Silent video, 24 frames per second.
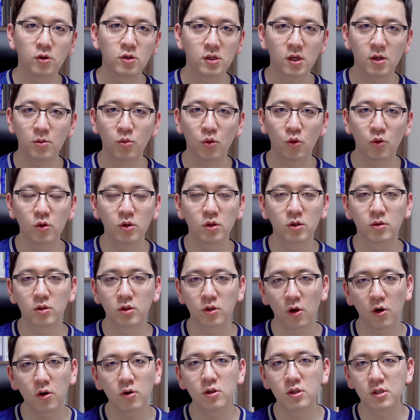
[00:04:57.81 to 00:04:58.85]
잘 모르는
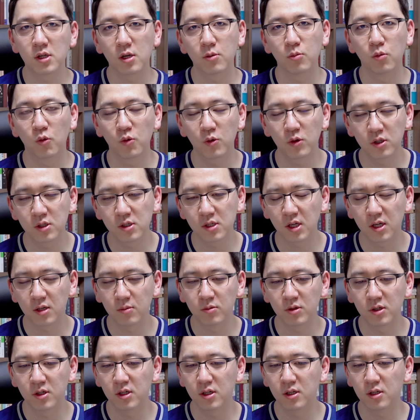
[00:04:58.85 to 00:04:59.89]
형을 잘 모르는
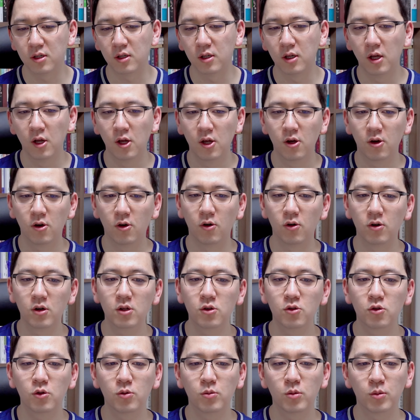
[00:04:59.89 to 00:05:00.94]
사람들은
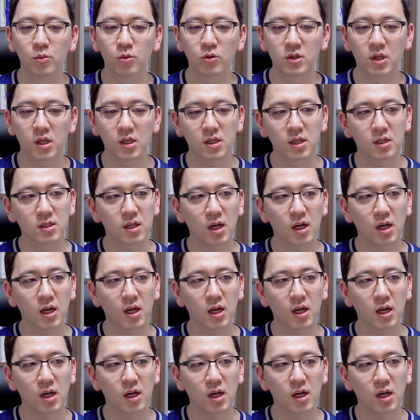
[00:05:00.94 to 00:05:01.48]
어린 놈이 뭐 세상